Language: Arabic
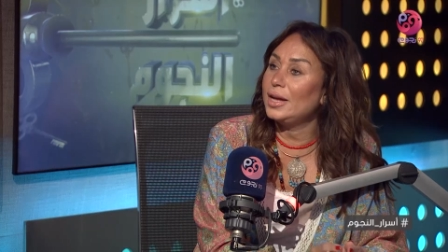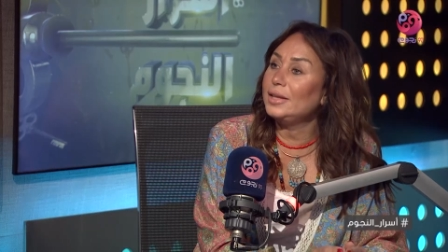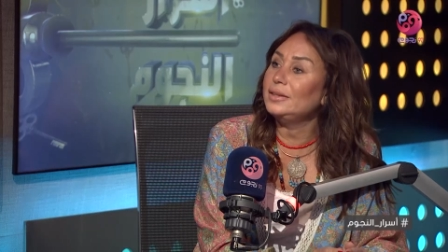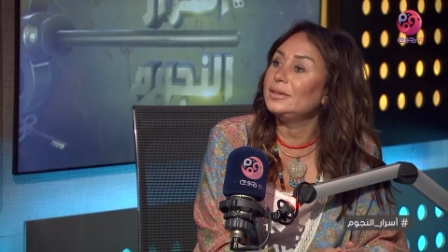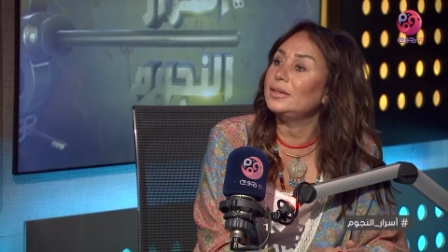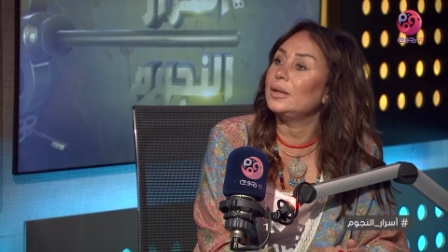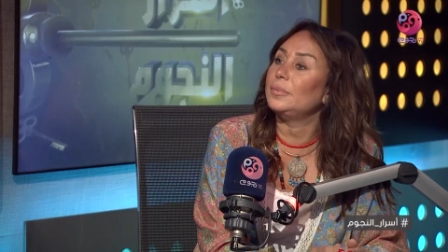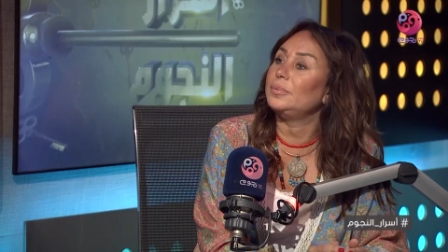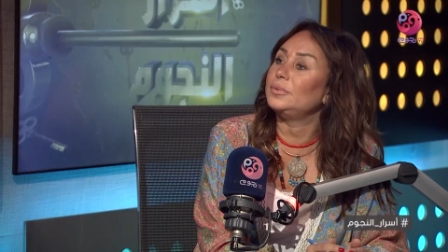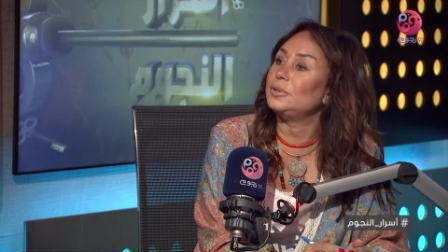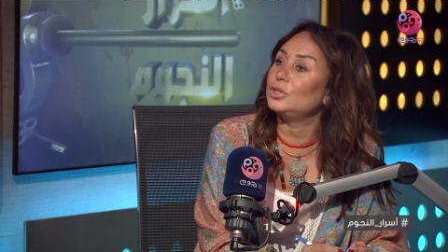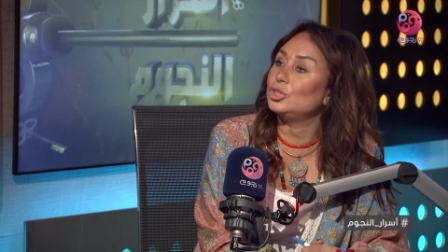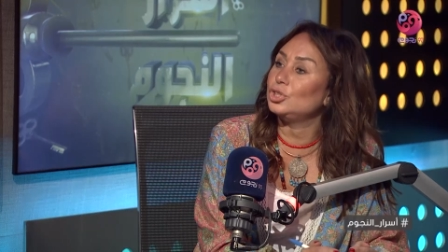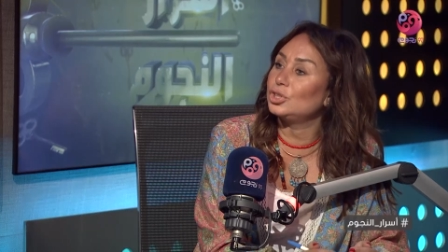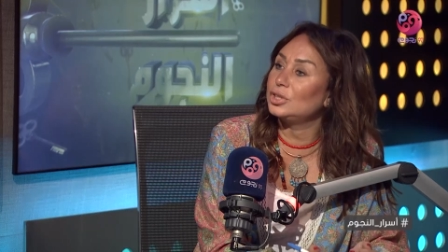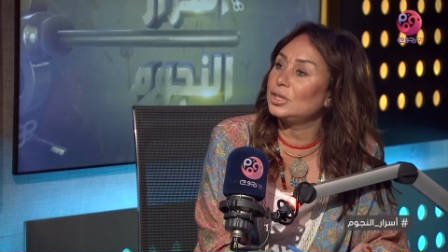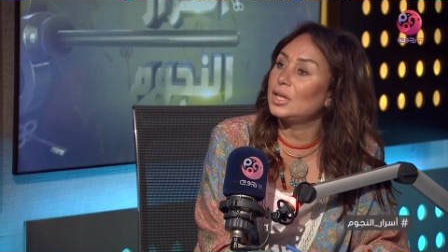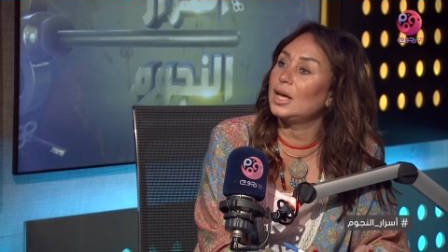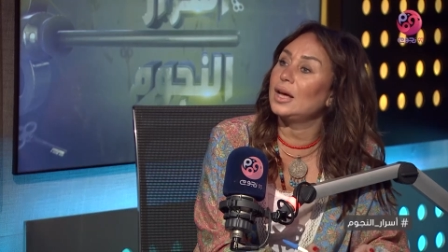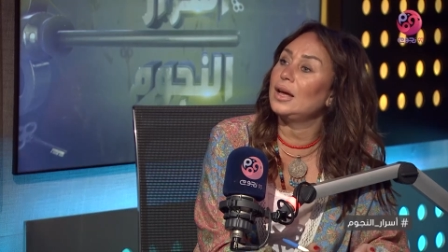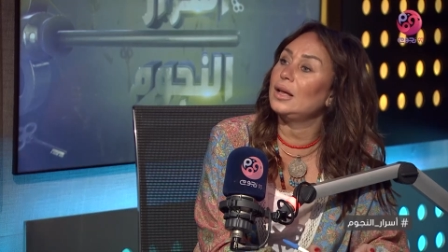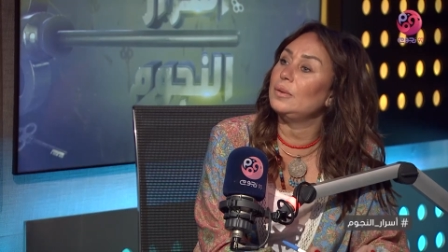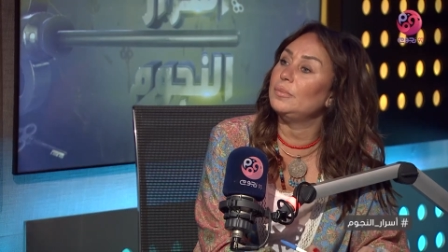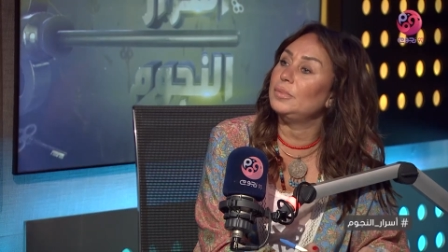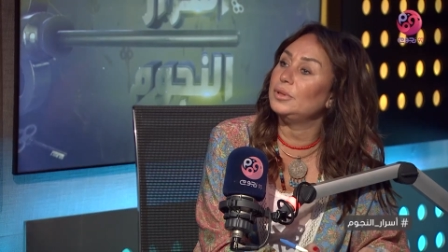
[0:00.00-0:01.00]
انت
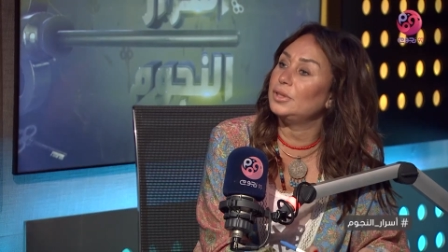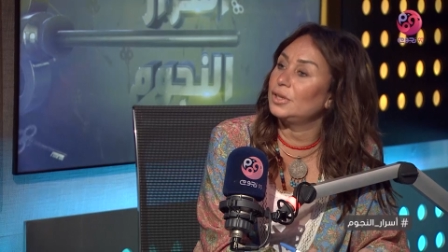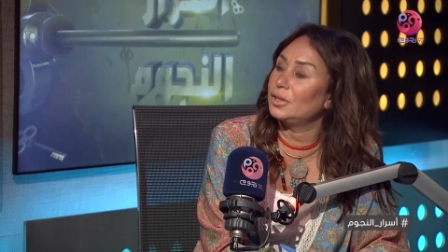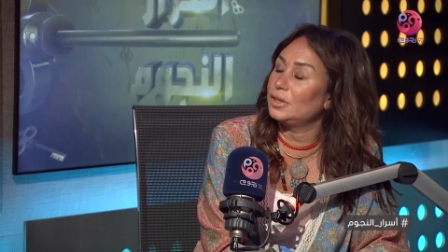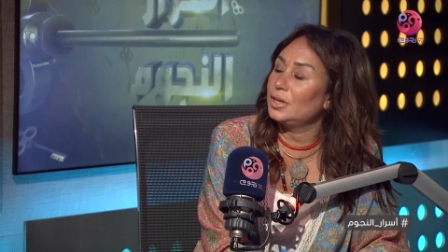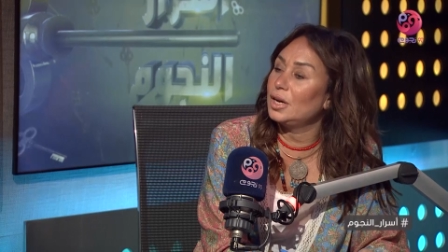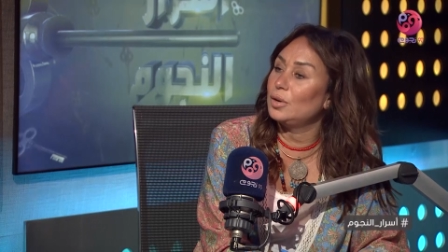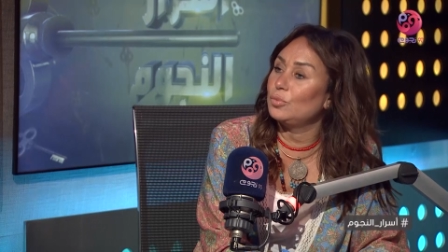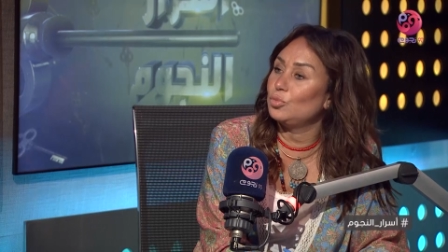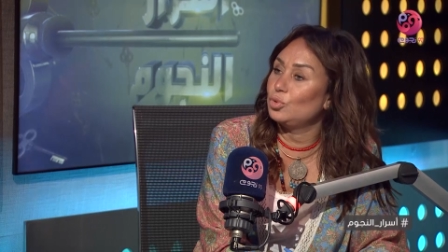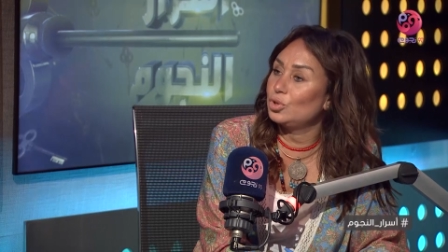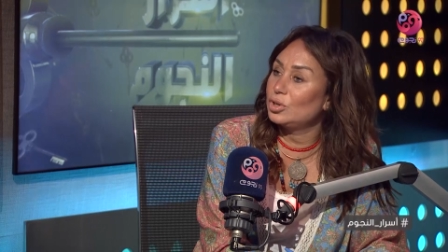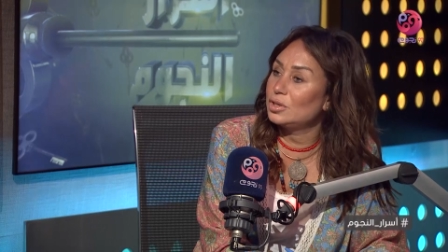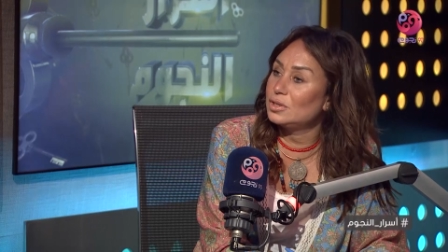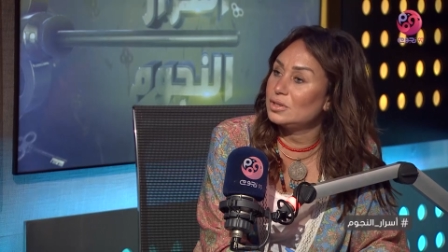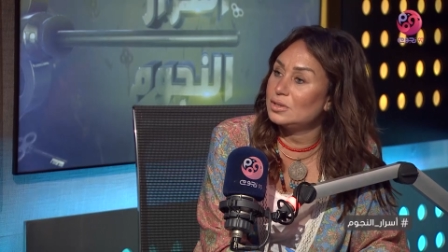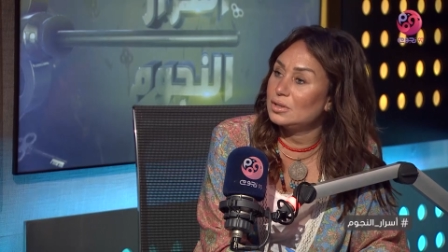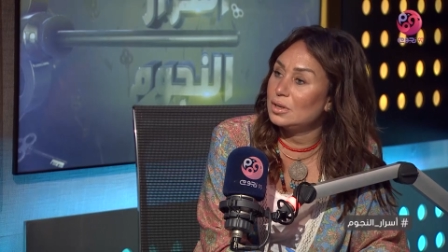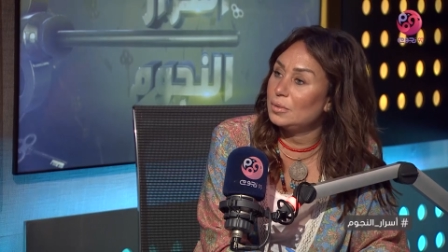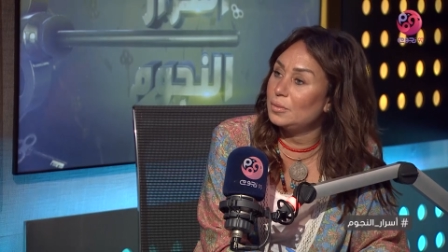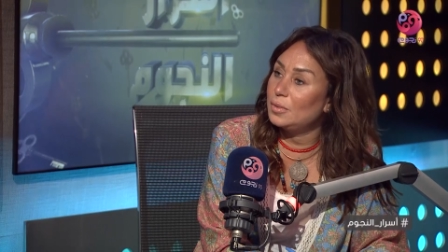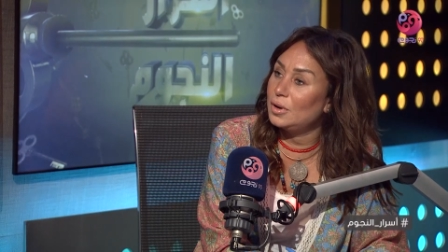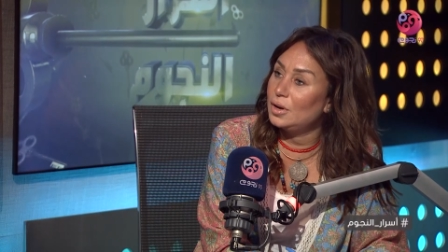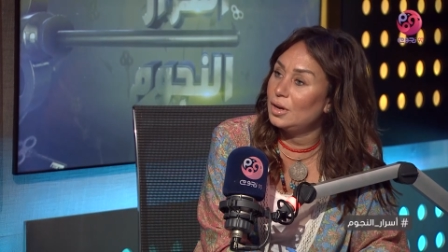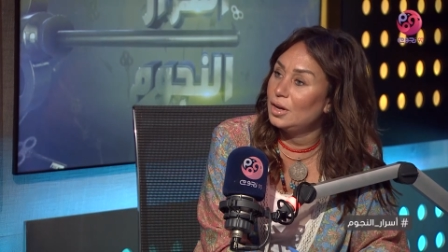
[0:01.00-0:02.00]
بتشتغل بطريقه
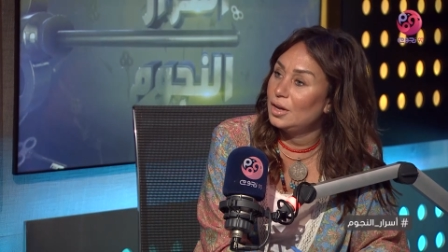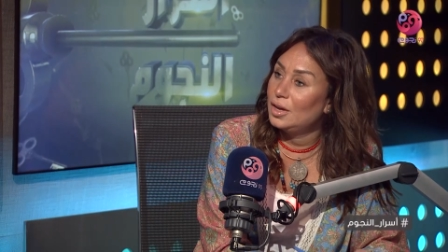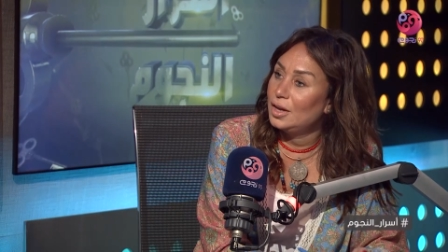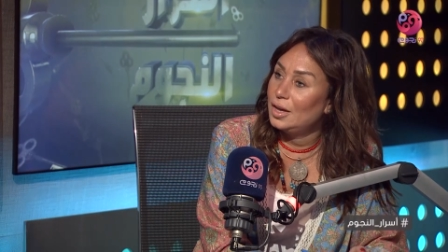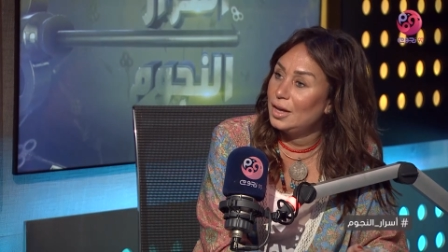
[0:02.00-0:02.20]
منظمه